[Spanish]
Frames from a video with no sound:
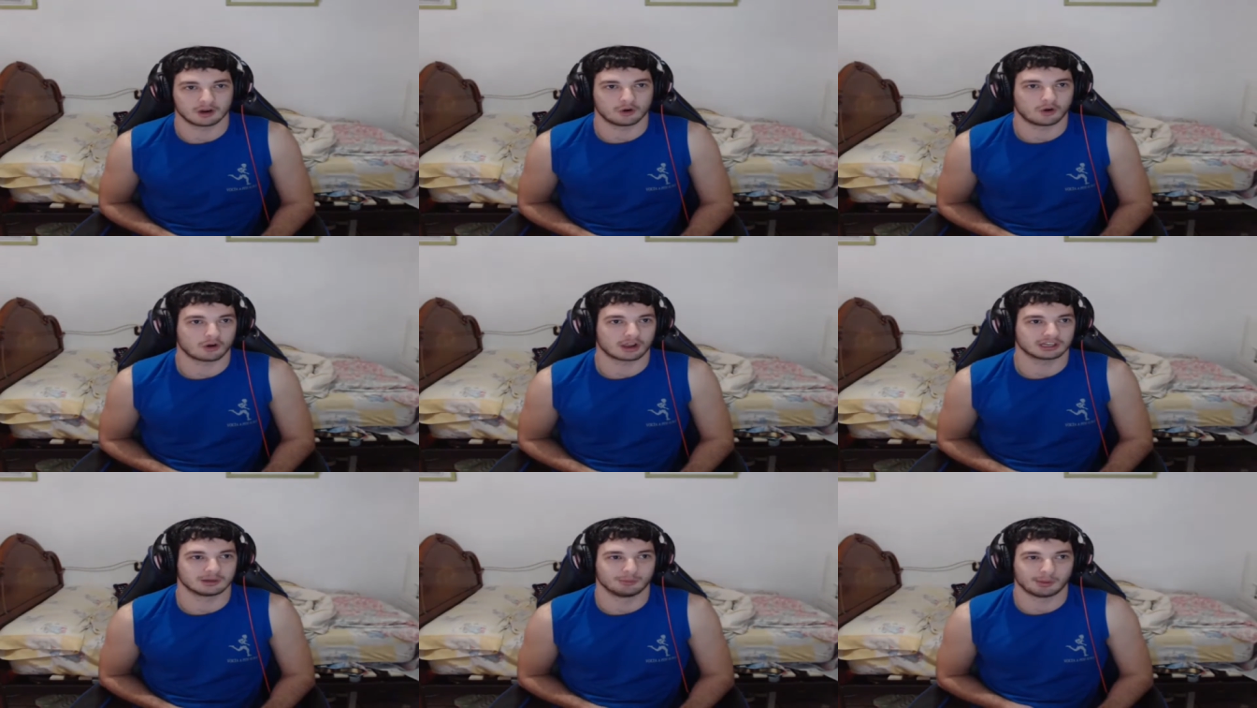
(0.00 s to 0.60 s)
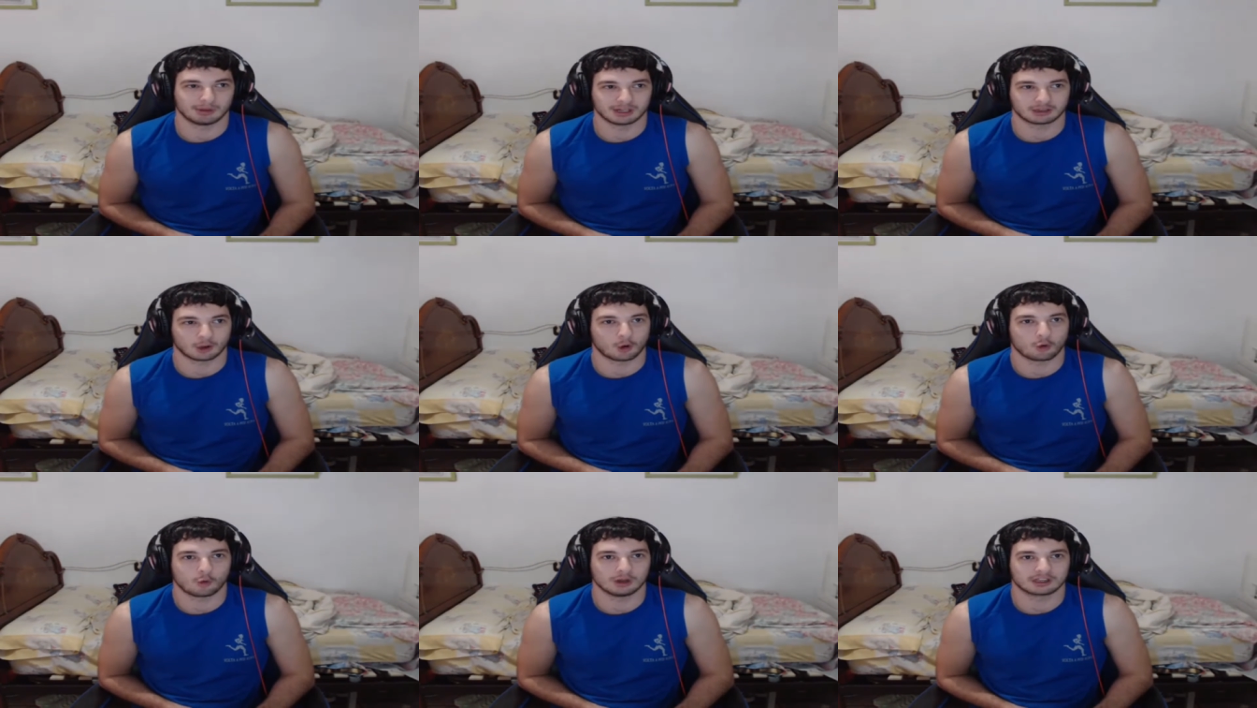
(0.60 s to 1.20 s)
no que simplemente te
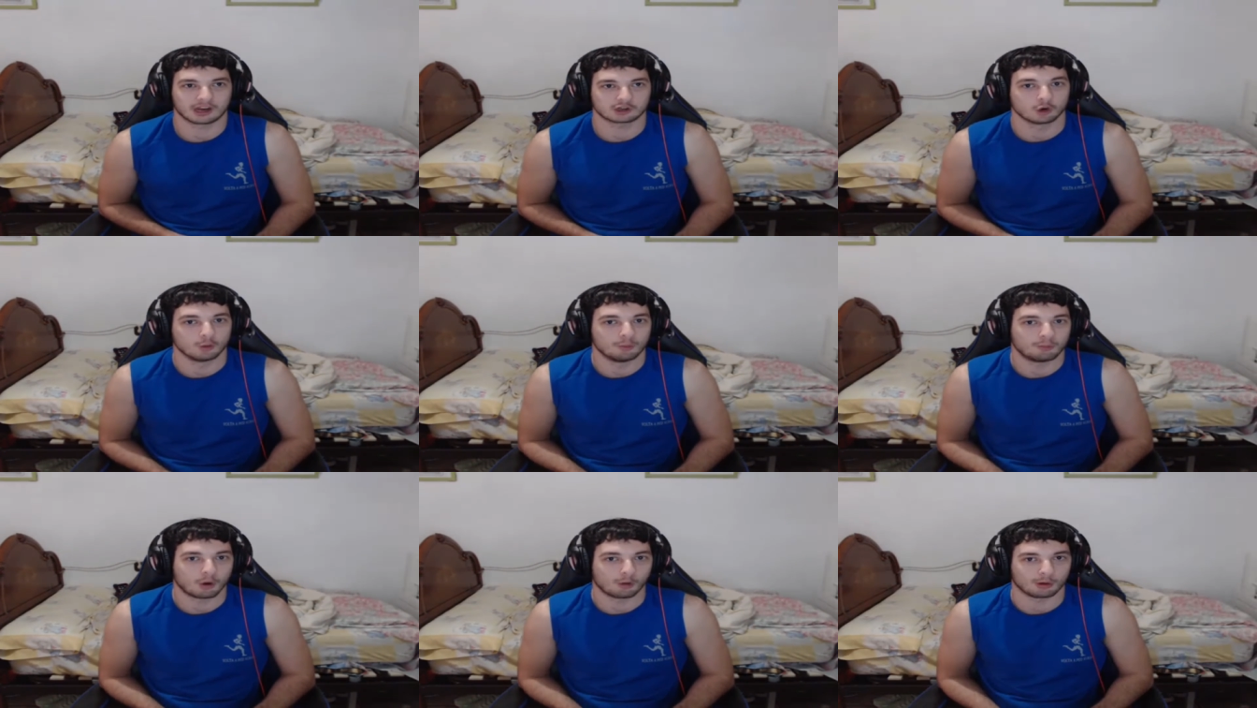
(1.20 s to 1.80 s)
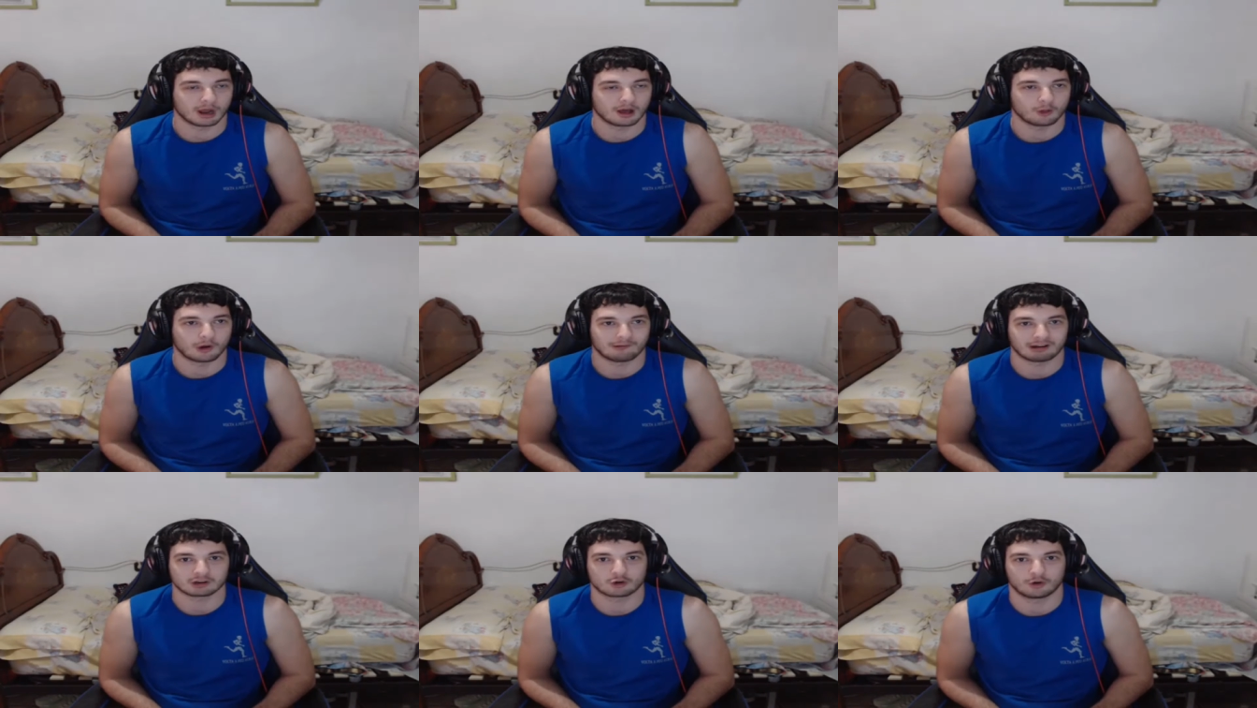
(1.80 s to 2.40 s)
lo encuentras en un poblado,
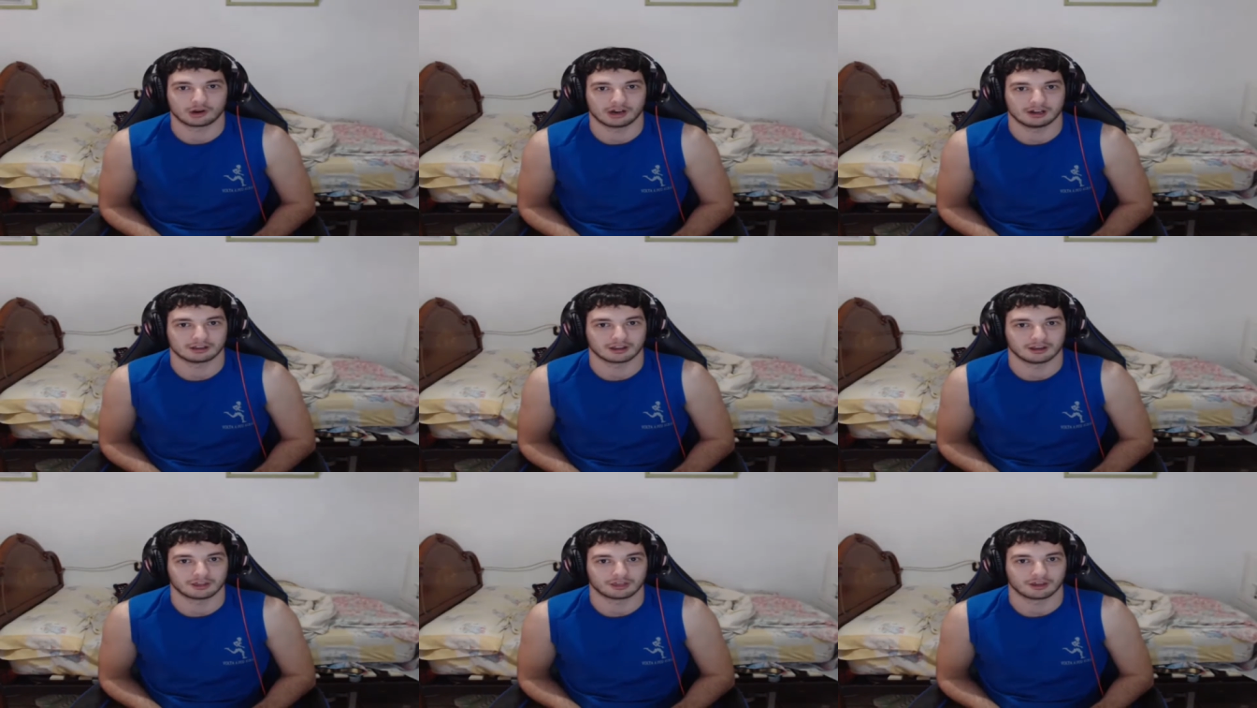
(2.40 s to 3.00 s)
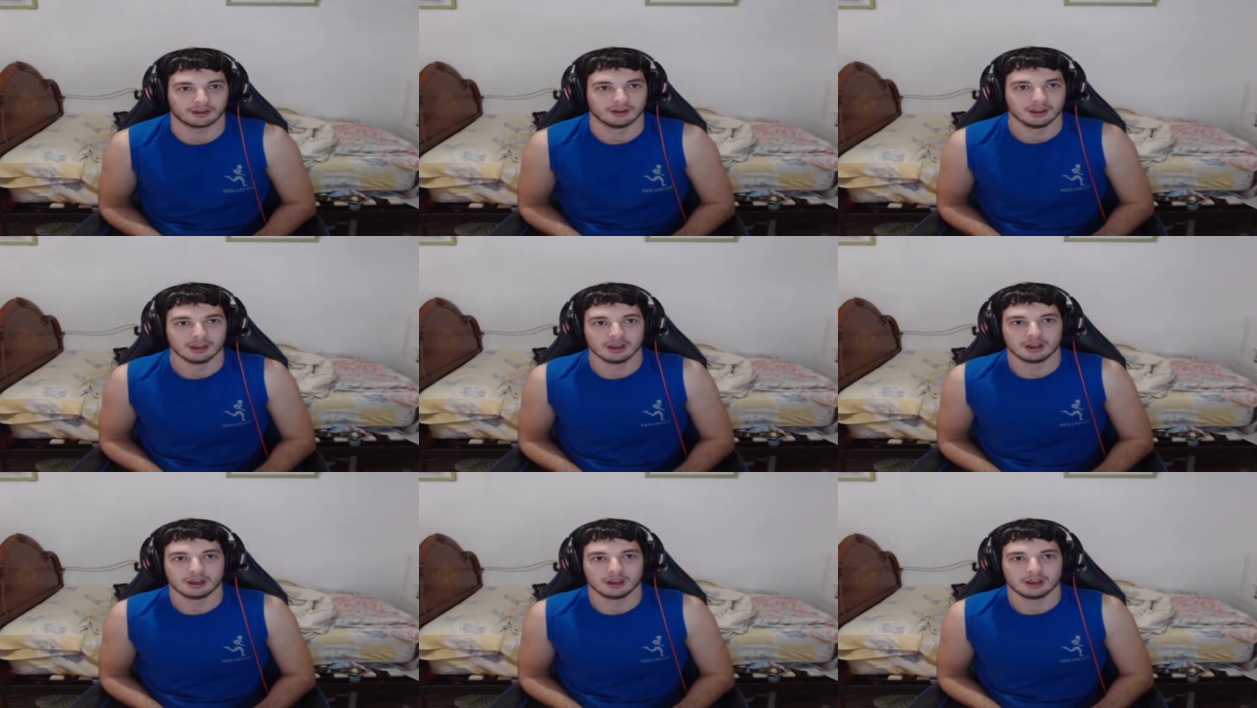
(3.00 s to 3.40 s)
hablas con él y te dice